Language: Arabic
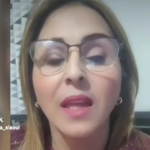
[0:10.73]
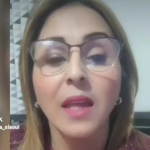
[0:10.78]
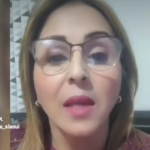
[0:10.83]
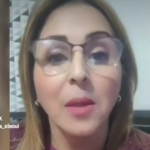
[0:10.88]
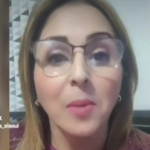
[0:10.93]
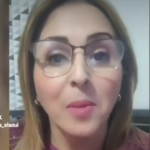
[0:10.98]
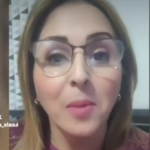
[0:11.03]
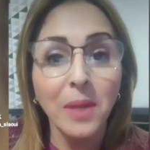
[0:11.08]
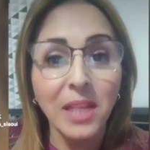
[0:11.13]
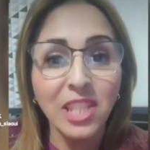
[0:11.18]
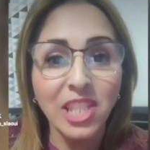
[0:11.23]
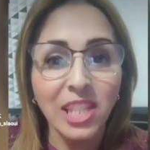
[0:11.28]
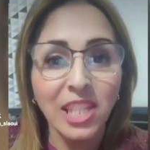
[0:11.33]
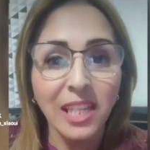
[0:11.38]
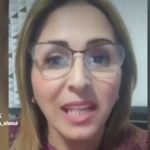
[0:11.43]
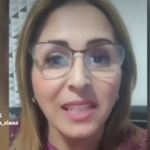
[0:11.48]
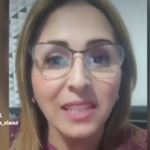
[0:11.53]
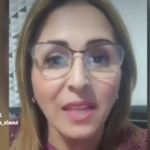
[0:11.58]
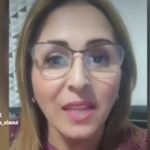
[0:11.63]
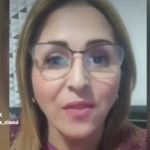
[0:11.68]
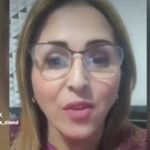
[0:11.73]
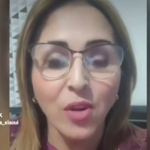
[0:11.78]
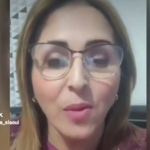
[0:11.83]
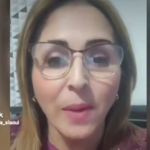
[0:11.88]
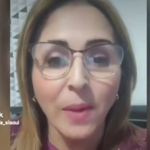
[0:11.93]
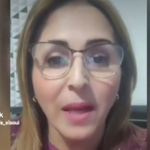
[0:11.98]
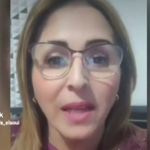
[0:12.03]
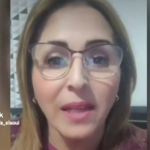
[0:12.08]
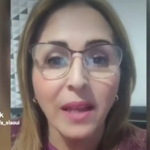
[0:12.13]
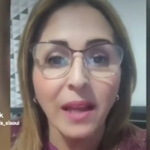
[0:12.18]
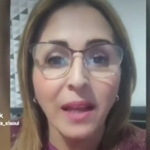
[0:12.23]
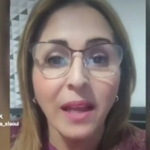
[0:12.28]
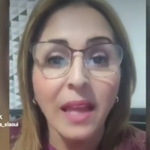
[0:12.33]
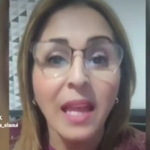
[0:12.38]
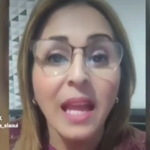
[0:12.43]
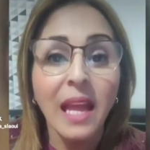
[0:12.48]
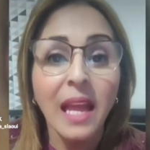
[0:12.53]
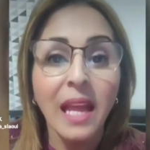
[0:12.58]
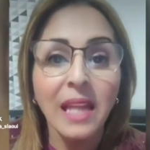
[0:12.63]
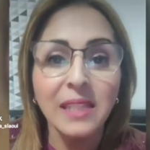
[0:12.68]
بلا شك اتفقوا معايا
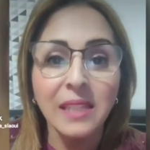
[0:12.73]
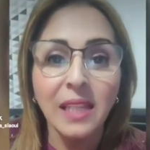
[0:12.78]
ان